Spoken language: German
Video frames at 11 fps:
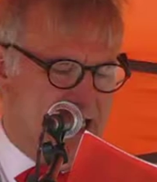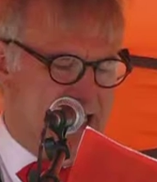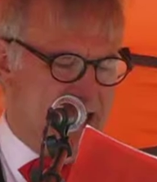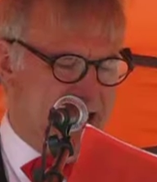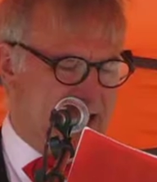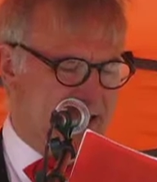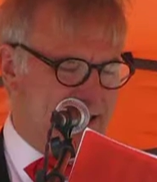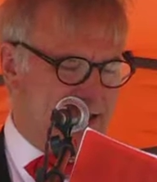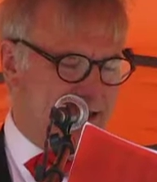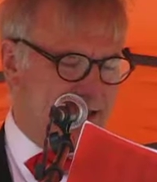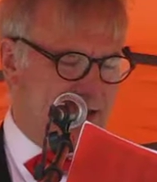Erich
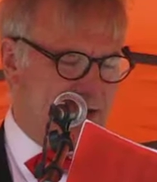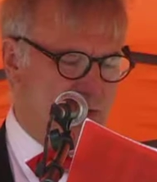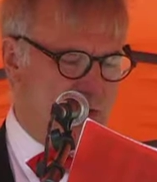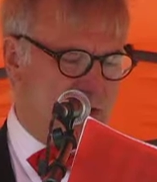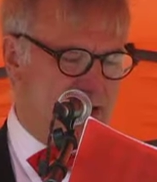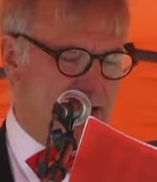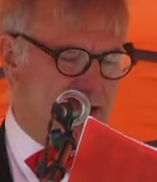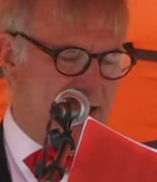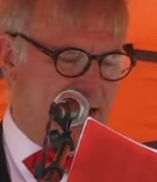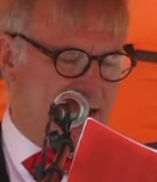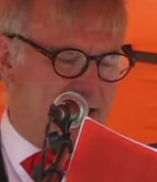hatte ein Gesuch
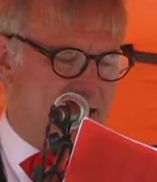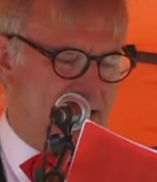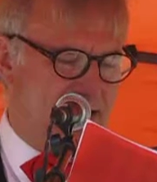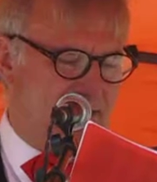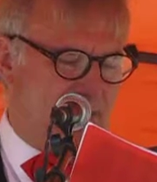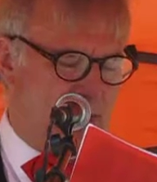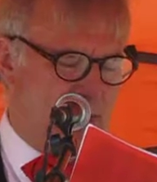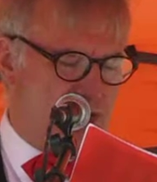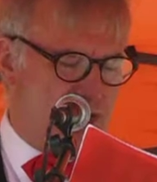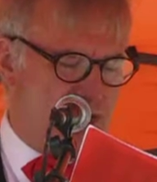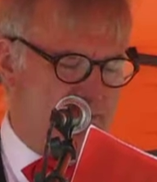eingereicht, an seine Frau
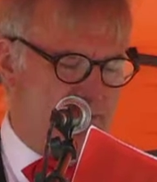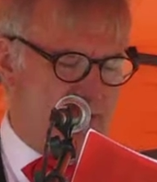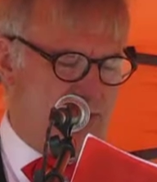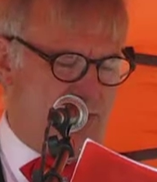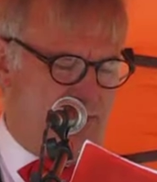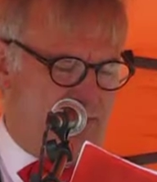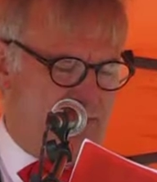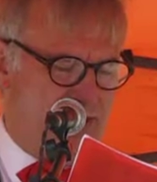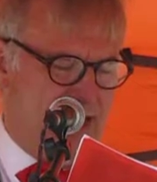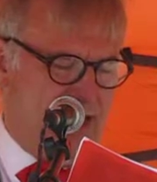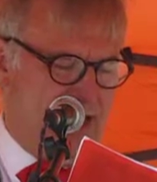schreiben zu dürfen.
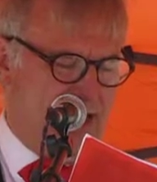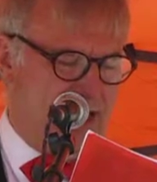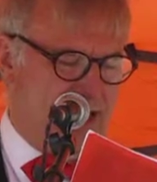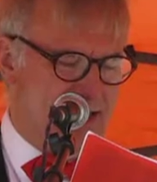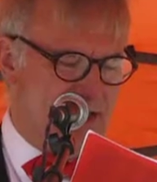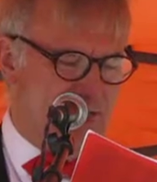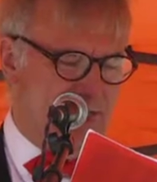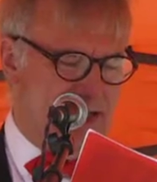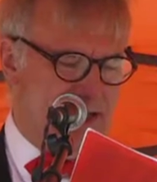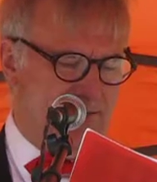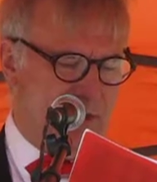Als er
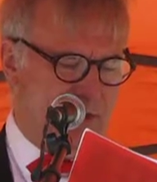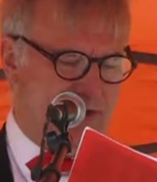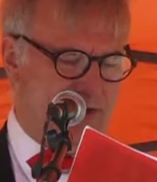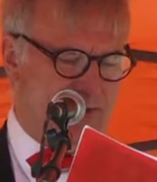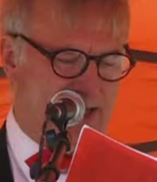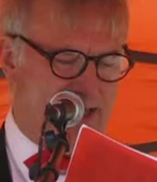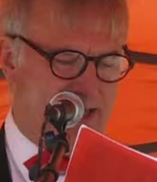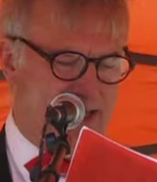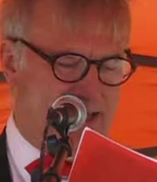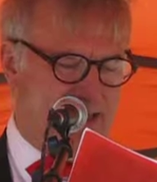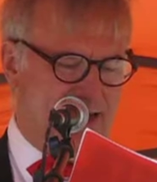später im Hof
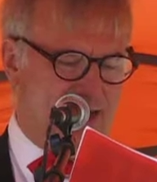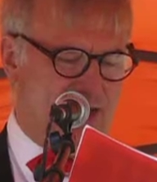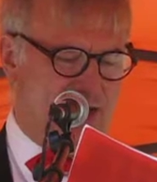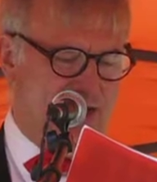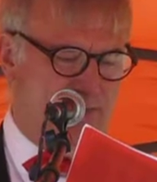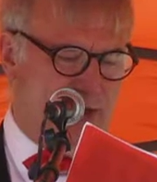spazieren ging, erschien